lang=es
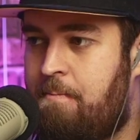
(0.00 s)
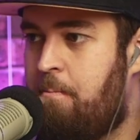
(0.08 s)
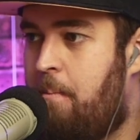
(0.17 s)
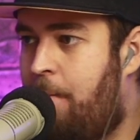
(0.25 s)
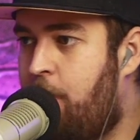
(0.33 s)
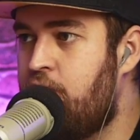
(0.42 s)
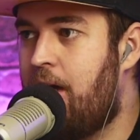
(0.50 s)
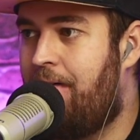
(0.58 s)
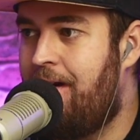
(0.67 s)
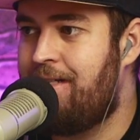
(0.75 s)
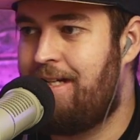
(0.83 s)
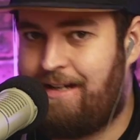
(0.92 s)
Vamos a
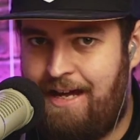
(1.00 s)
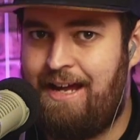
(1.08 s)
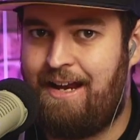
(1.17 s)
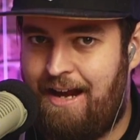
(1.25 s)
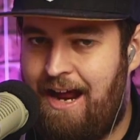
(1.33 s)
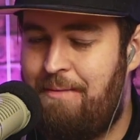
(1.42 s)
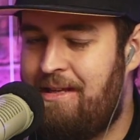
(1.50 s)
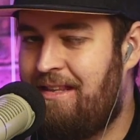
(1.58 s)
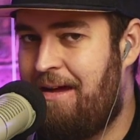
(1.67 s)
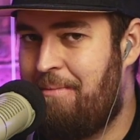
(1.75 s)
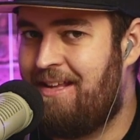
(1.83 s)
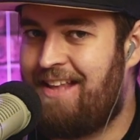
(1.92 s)
ver si es que realmente
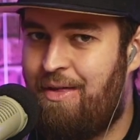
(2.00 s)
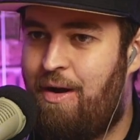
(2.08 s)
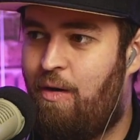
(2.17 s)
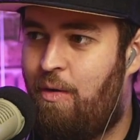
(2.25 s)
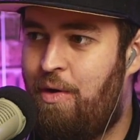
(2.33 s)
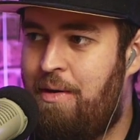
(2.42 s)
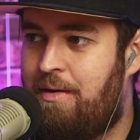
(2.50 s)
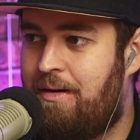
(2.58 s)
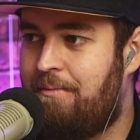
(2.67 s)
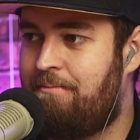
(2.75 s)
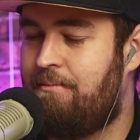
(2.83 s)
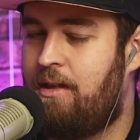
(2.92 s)
ha inventado algo nuevo.
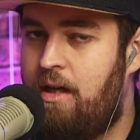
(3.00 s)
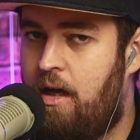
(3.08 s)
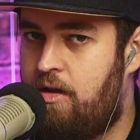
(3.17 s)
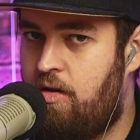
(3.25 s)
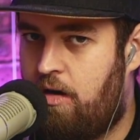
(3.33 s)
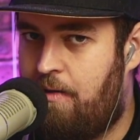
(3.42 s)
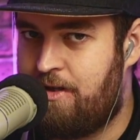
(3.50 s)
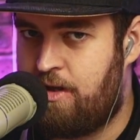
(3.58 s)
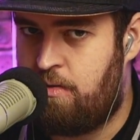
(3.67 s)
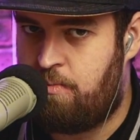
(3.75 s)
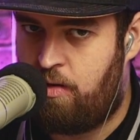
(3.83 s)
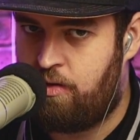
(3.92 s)
Yo creo que va a ser
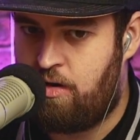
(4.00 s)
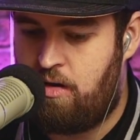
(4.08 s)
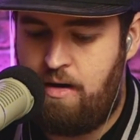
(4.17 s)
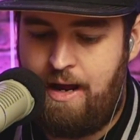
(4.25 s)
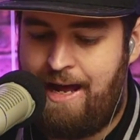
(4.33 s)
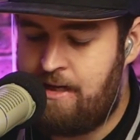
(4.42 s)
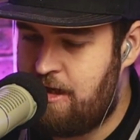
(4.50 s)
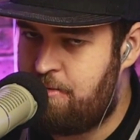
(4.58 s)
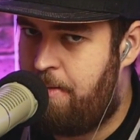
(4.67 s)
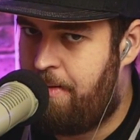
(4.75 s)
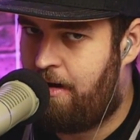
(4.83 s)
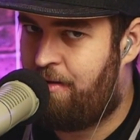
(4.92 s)
un poco troll. Esa es
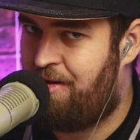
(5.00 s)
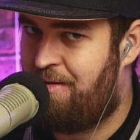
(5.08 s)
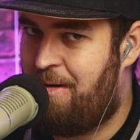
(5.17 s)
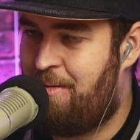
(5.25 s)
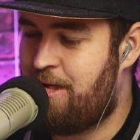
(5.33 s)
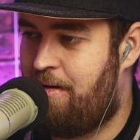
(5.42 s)
mi predicción, vamos a